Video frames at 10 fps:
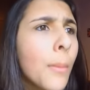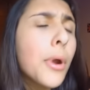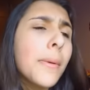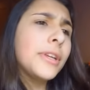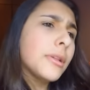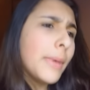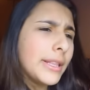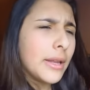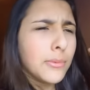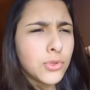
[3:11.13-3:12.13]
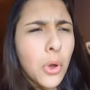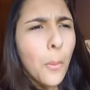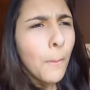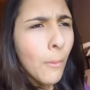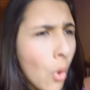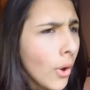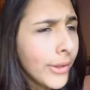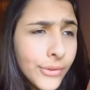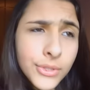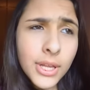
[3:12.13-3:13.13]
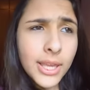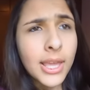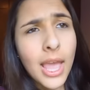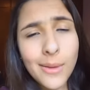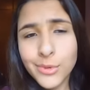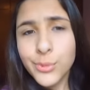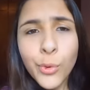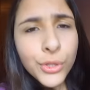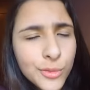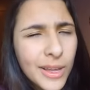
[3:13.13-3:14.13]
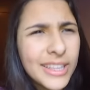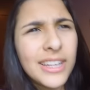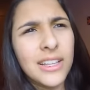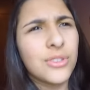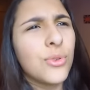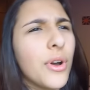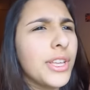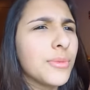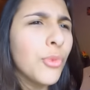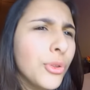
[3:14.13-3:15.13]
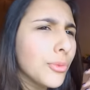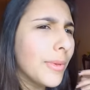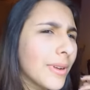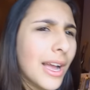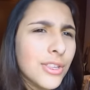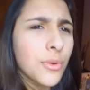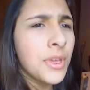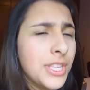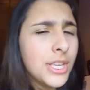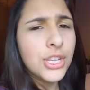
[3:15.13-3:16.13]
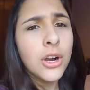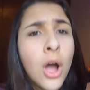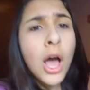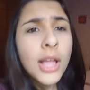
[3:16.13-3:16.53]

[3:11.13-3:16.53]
Provavelmente também teremos muitos Lucky Games, muitos Batalha das Toys, muito Caça Obsidian.